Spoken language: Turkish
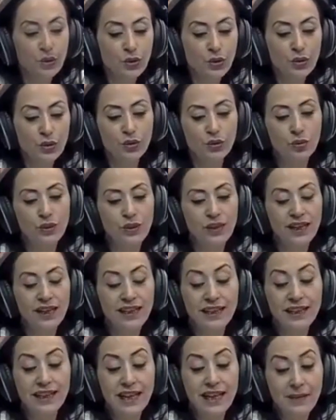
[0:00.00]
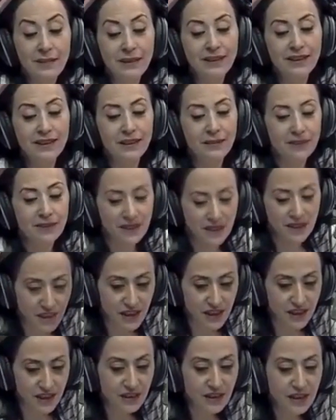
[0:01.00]
suçüstü yakalayamadığımız
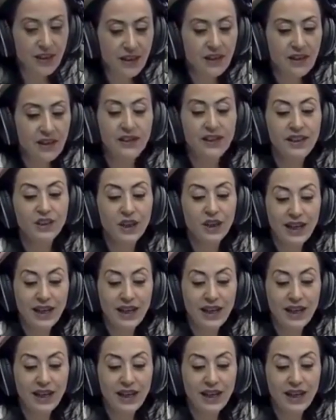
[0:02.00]
için ve